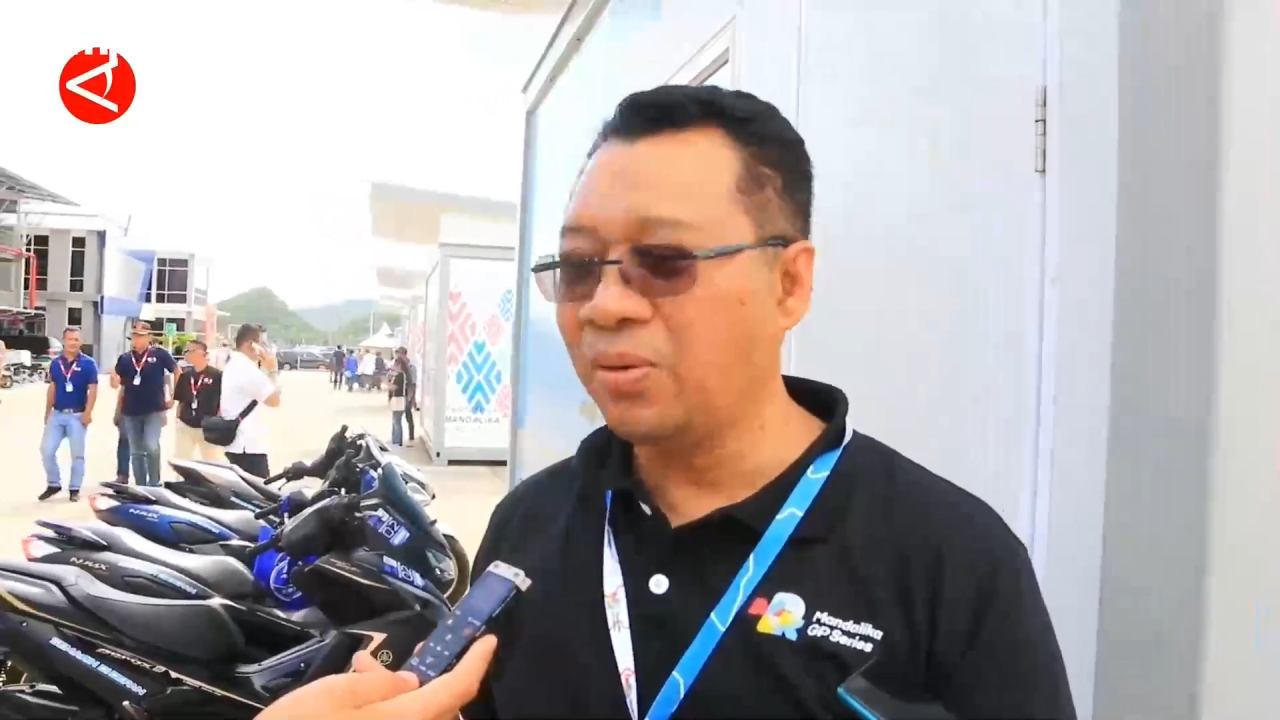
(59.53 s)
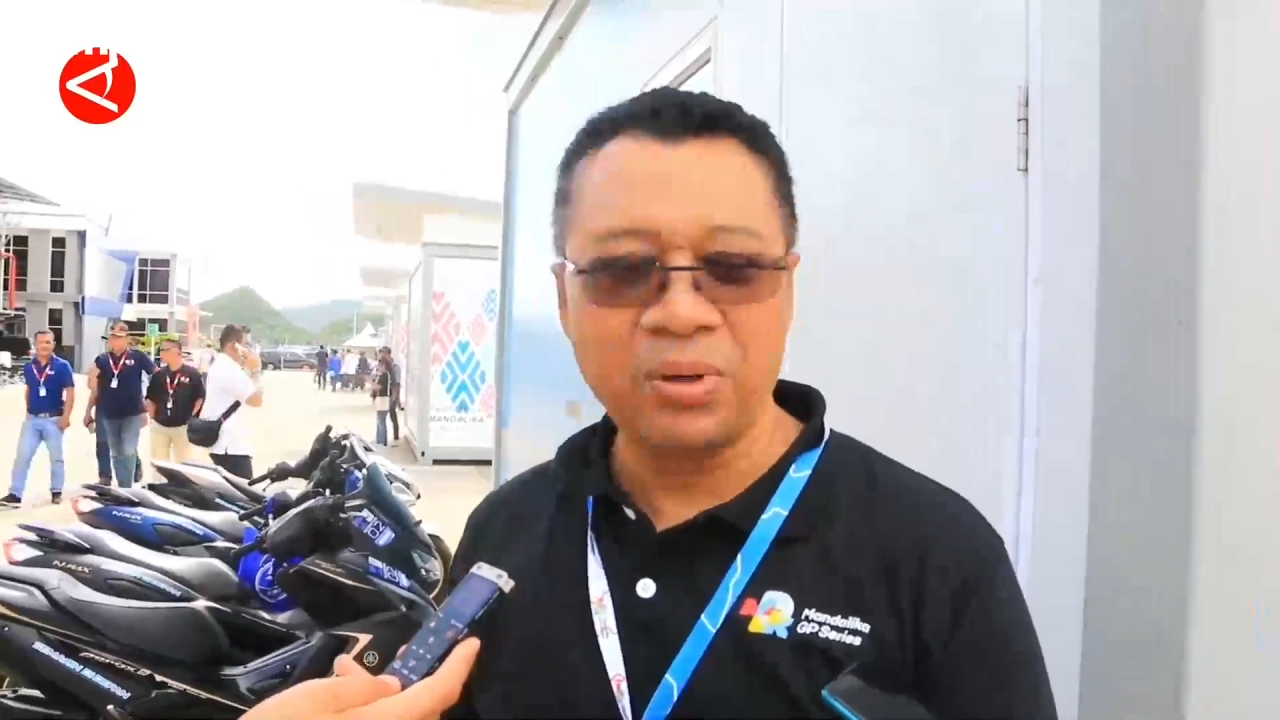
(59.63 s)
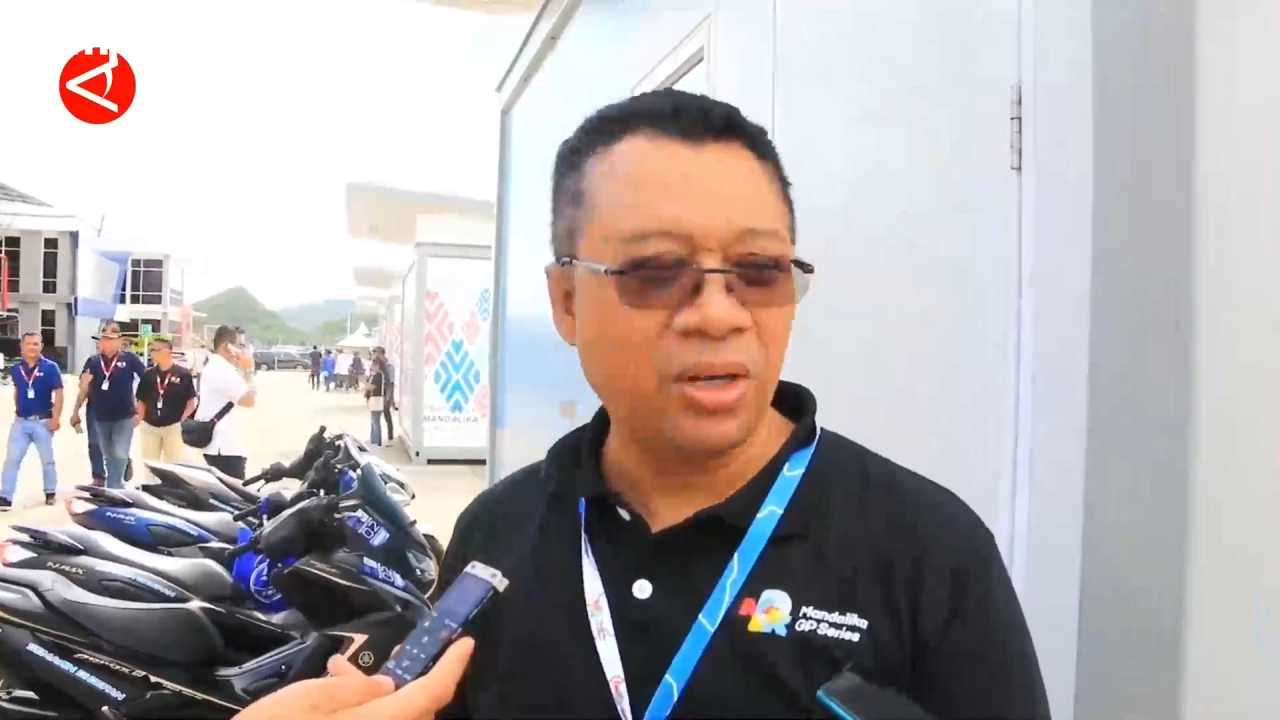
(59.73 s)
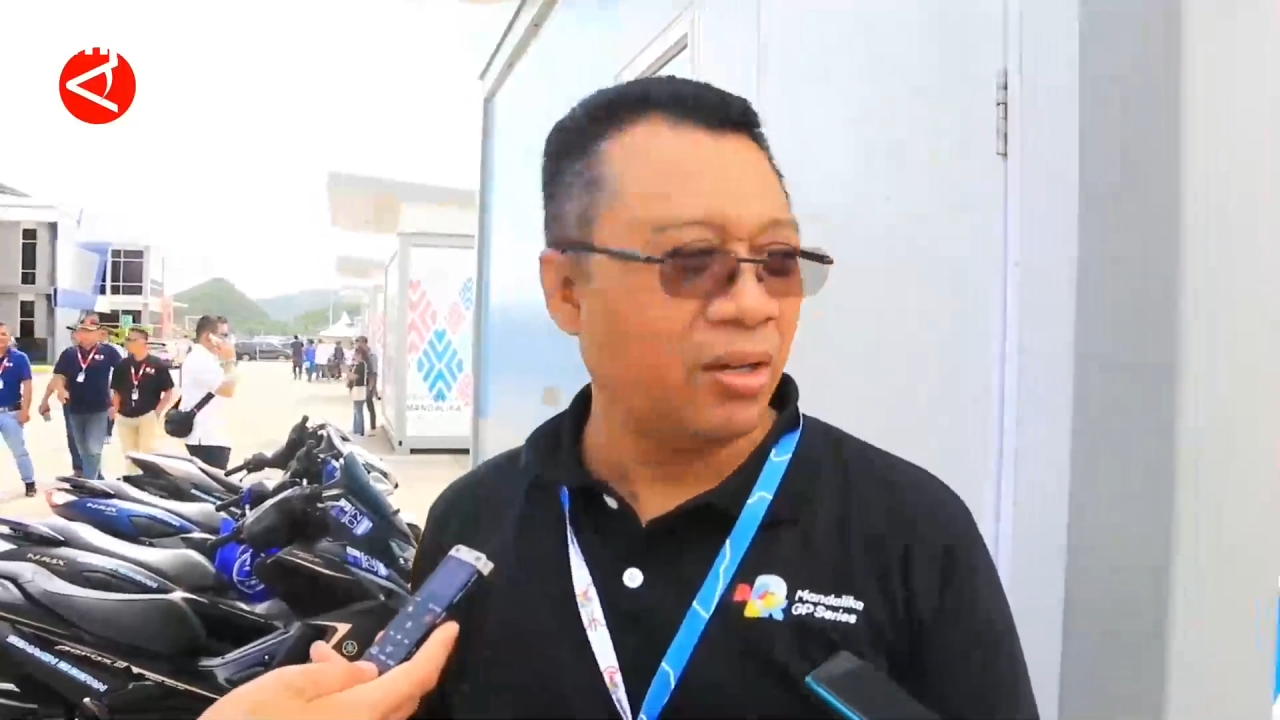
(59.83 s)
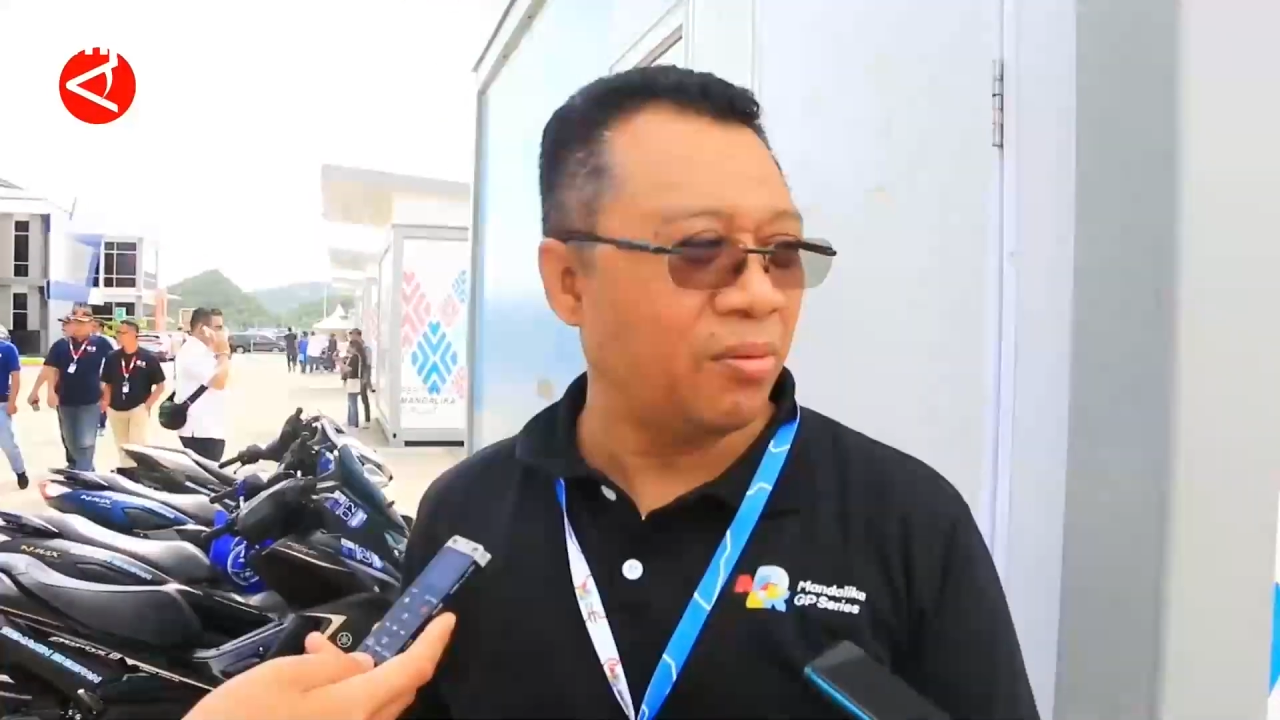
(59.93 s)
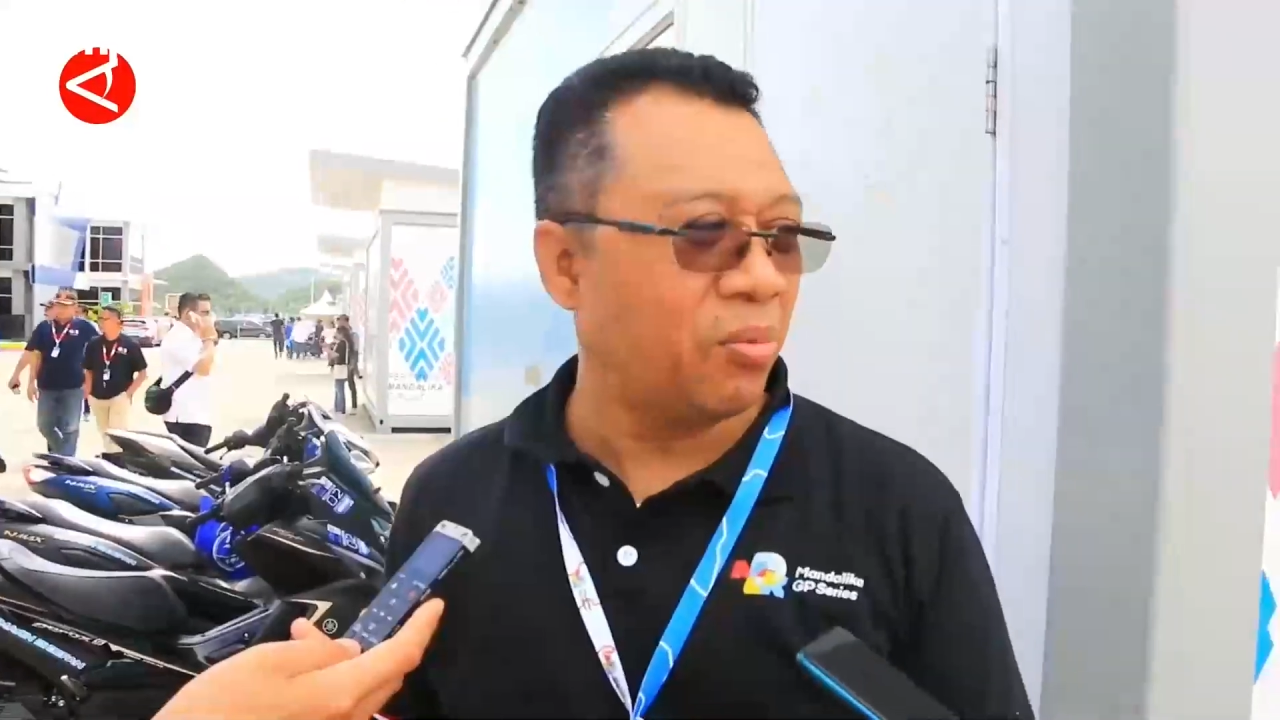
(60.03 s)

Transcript: tapi kan